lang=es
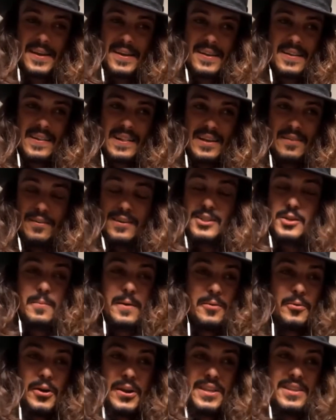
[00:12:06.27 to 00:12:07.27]
Y fue
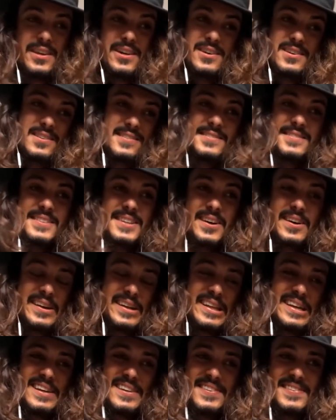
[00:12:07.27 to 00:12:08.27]
súper bonito, la
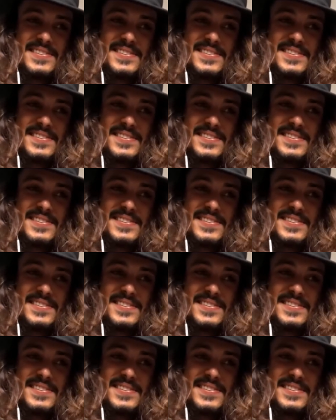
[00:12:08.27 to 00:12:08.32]
verdad.